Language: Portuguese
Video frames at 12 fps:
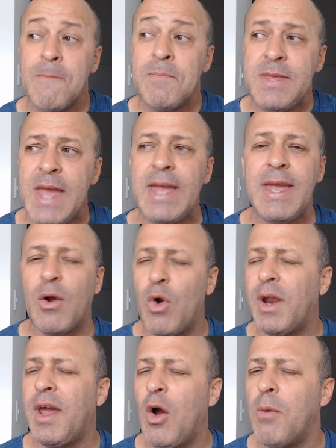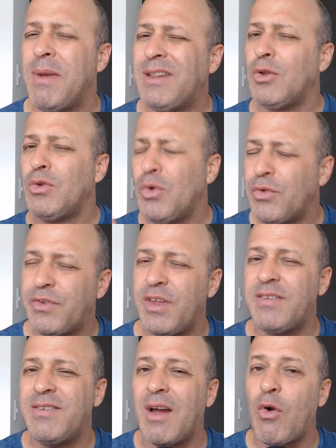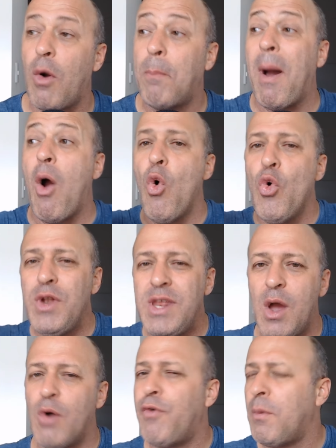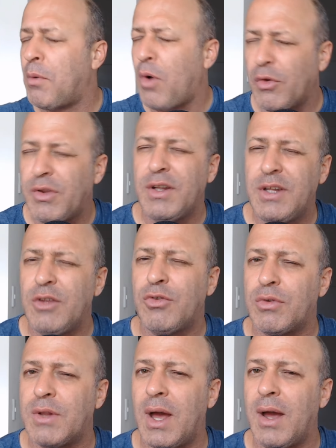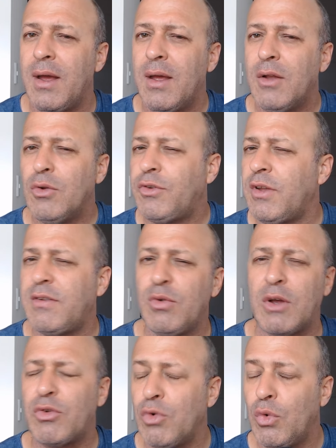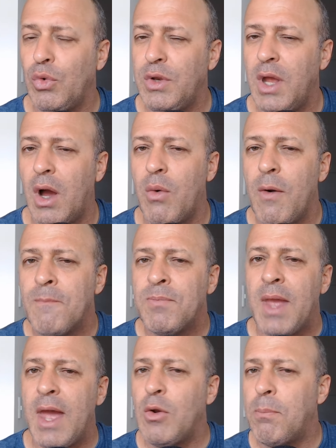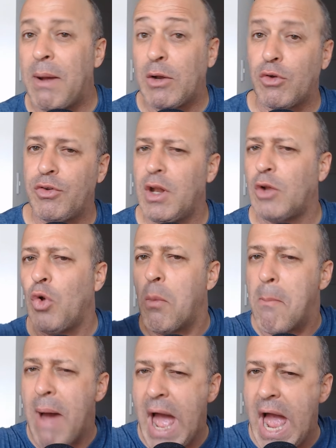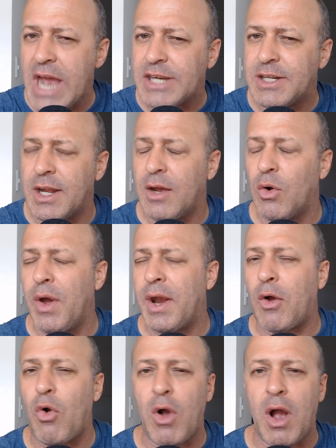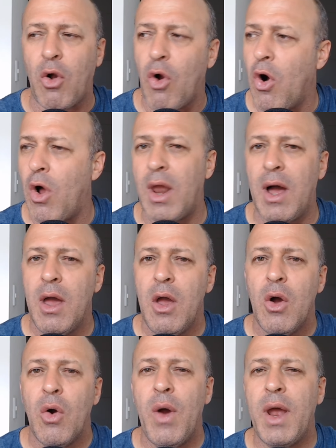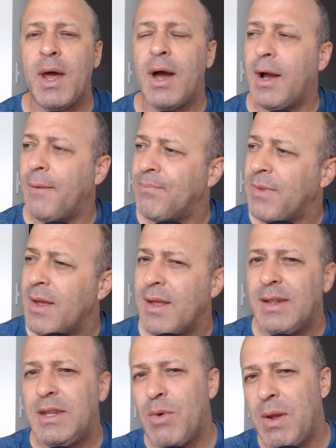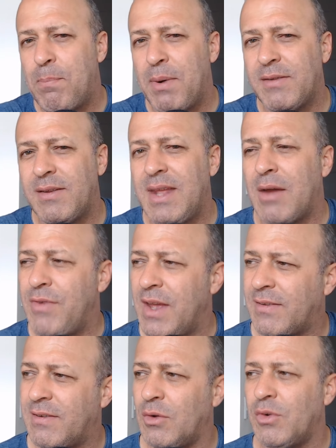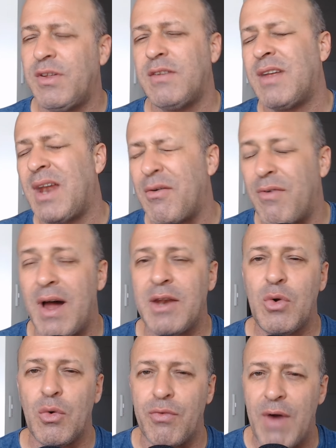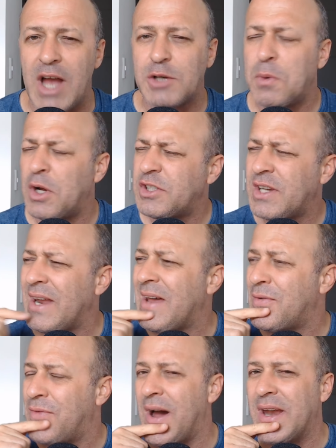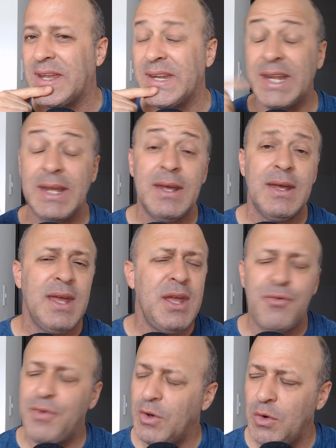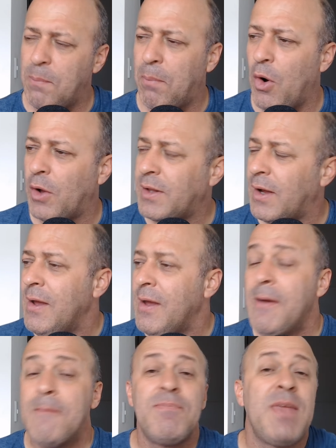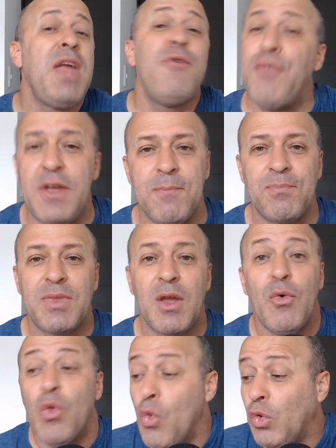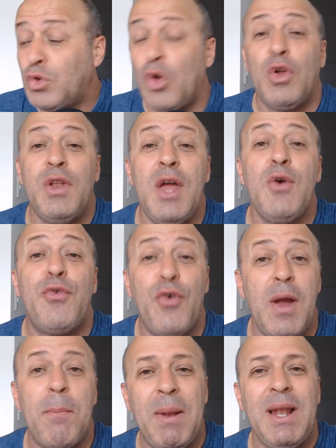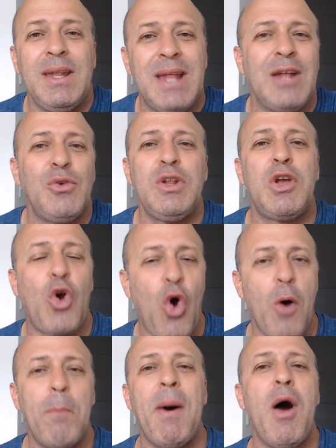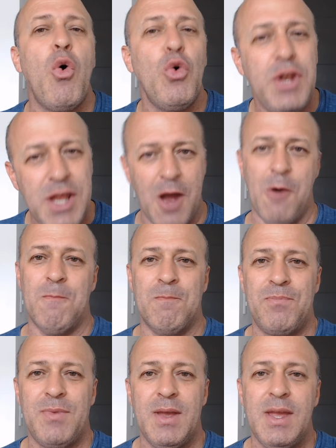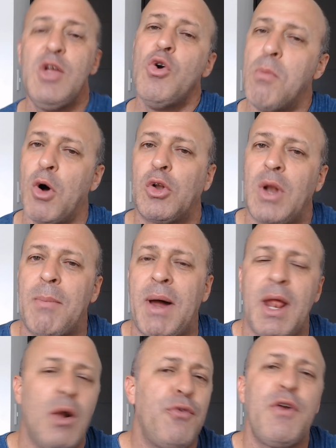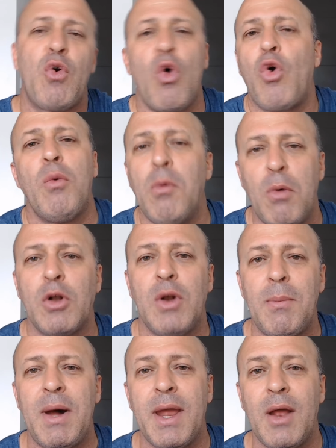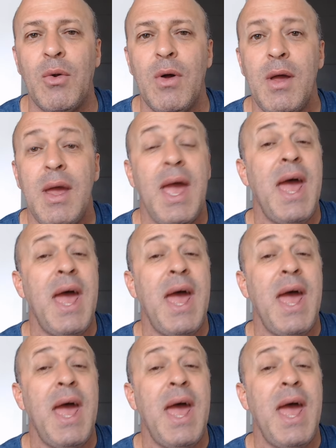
E aí agora realmente eu não sei se a Copa União foi por causa disso, tá? Não sei se o Açúcar União era um patrocinador master, ou era Coca-Cola, ou era. Tinha uma empresa de aviação, não sei se era Varig ou Vasco, eu acho que era Varig, né? Enfim, não importa. Enfim, o torneio foi apelidado de Copa União. E o módulo amarelo ficou como módulo amarelo. Eram